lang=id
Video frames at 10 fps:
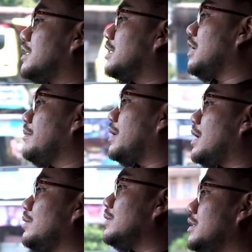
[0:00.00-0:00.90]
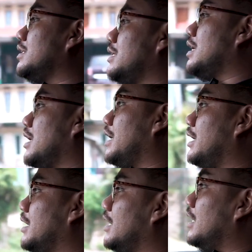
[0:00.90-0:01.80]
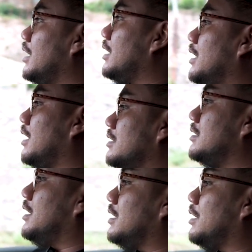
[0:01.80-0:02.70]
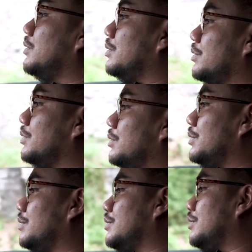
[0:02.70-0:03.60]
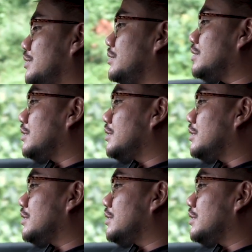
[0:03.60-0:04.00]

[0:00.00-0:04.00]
kita mau ke daerah Tasik kita lurus